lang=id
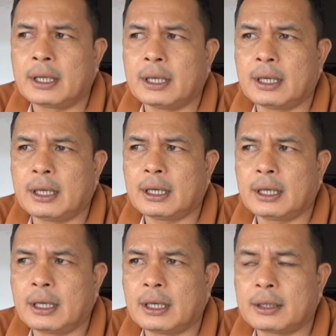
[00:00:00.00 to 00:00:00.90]

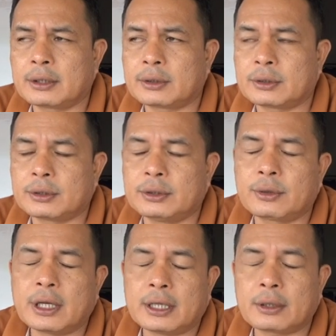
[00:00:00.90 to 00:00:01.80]
uh,
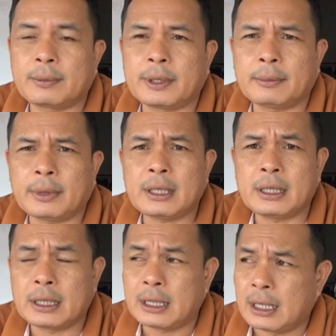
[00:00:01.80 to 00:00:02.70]
minimal juga ada minimal
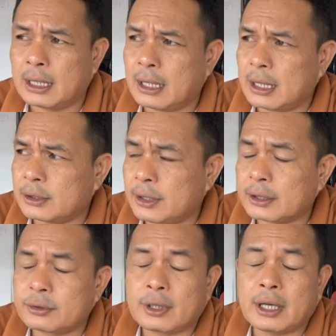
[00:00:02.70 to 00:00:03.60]
uh,
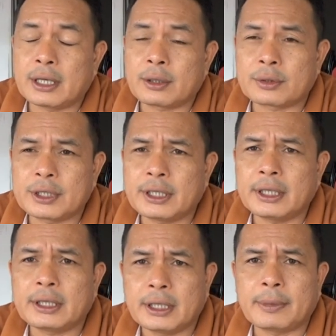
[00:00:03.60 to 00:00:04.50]
yang juga ada kursi di
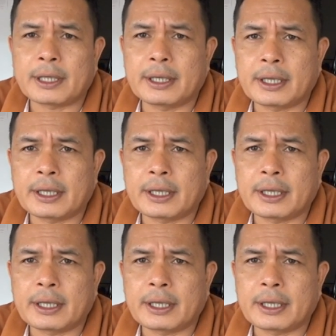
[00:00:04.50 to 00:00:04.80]
DPRD